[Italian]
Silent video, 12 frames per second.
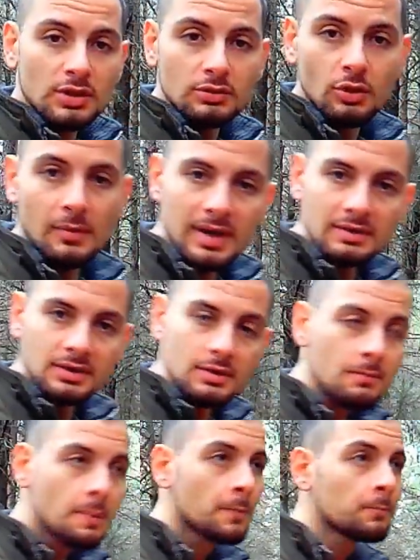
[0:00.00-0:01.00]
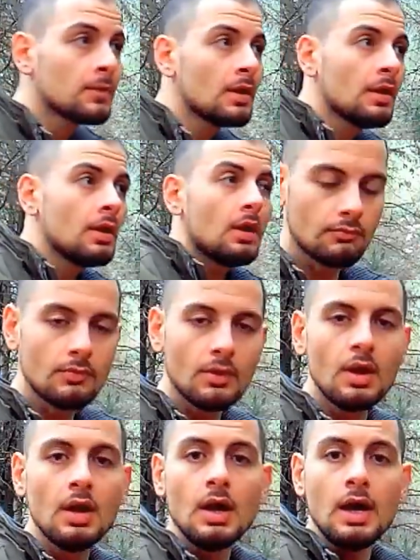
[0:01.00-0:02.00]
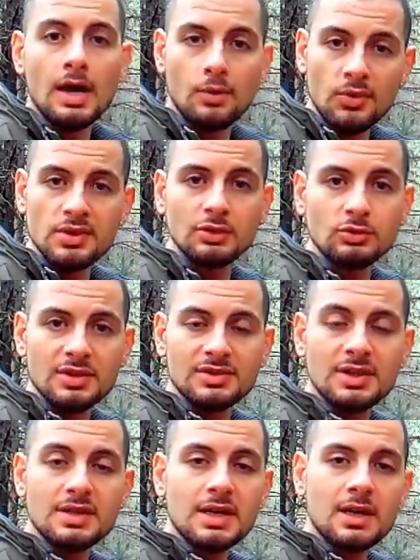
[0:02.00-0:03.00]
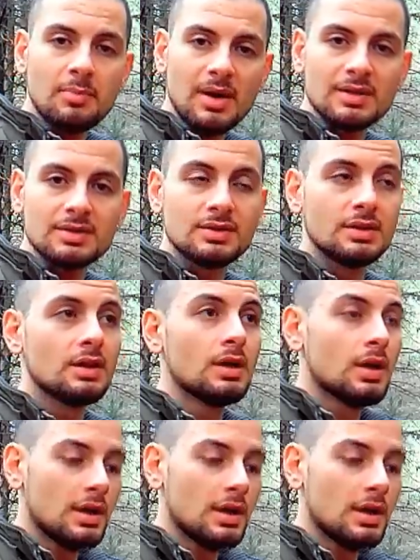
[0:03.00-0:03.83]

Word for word: i 100 metri, e quindi andrò a segnare i passi